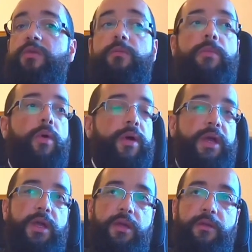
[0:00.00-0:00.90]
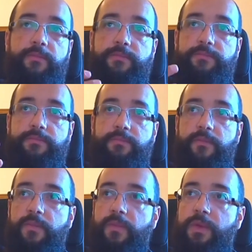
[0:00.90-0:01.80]
boi
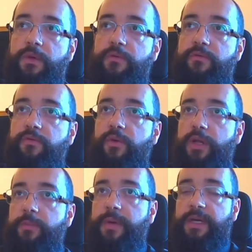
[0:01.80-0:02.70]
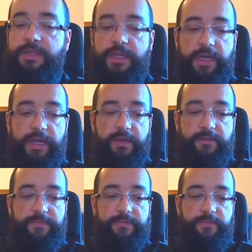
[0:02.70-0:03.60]
voando pela janela.
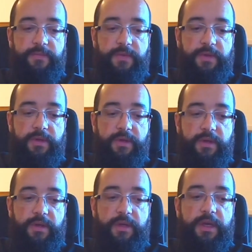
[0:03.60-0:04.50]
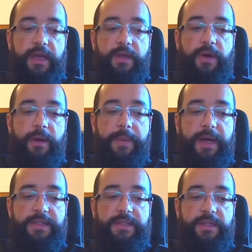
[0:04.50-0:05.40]
E aí o
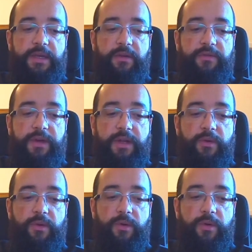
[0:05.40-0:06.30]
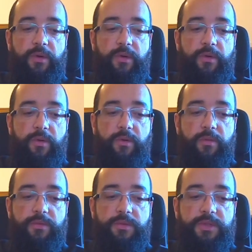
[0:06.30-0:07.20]
rapaz então falou
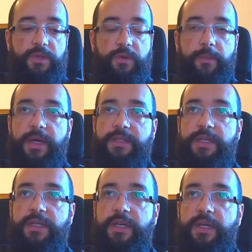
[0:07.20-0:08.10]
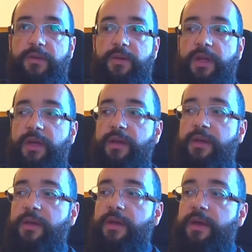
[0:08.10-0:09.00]
com São Tomás de Aquino, né?
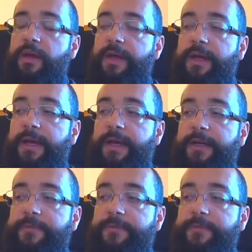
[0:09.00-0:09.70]
É,